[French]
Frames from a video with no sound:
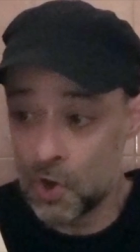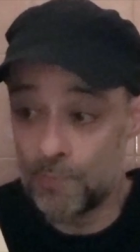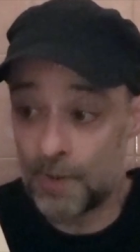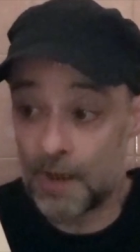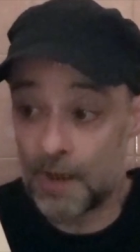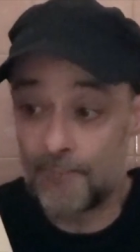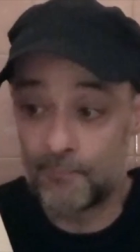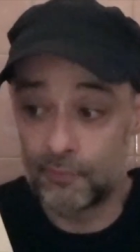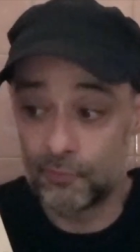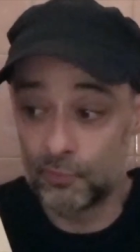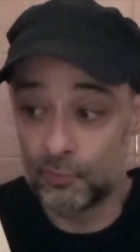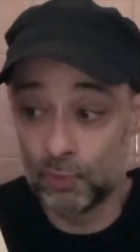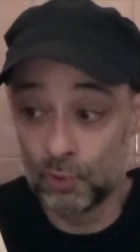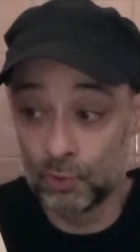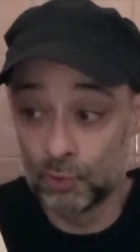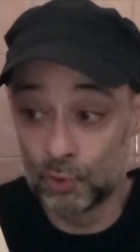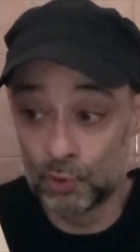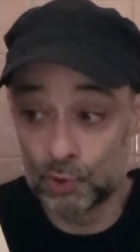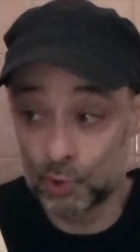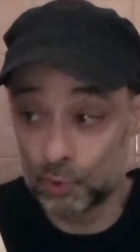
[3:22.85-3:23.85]
pas plus que
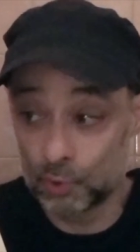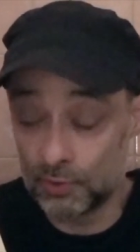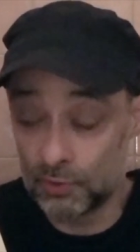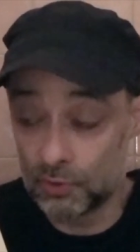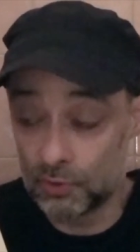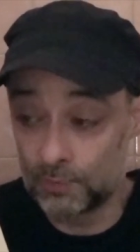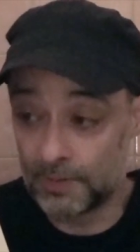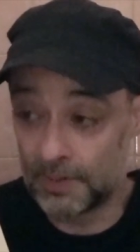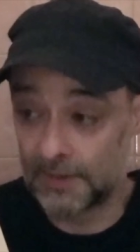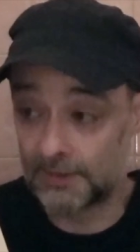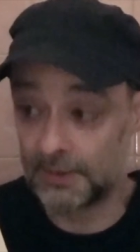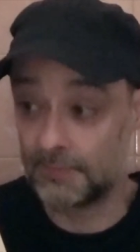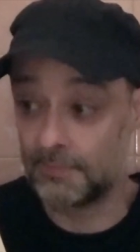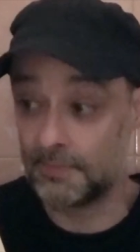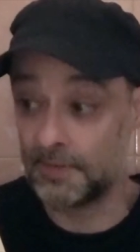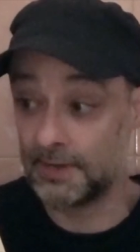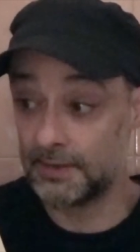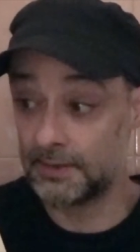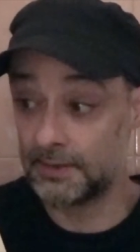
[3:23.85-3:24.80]
de celui du père d'Hamlet.